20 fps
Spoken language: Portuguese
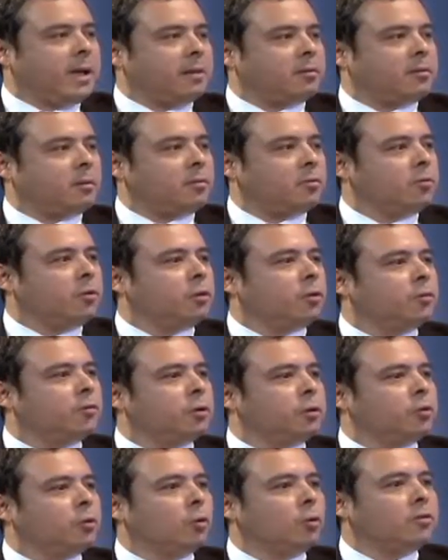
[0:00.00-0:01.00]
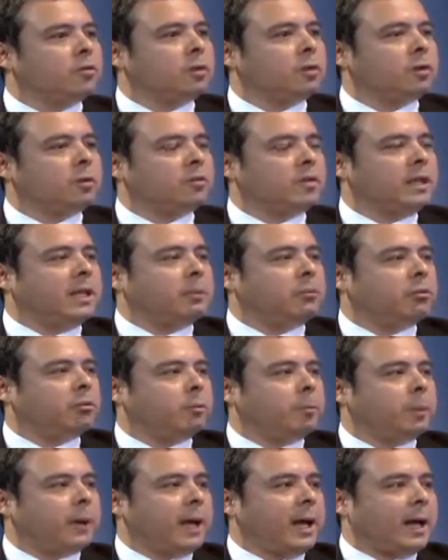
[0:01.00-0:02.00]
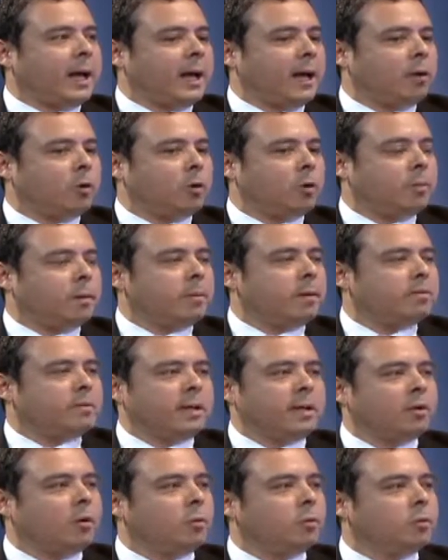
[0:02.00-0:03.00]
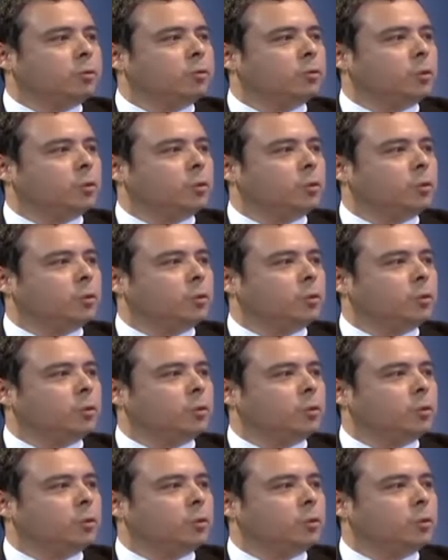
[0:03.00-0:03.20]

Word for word: esse é o círculo virtuoso que nós queríamos para a economia brasileira como um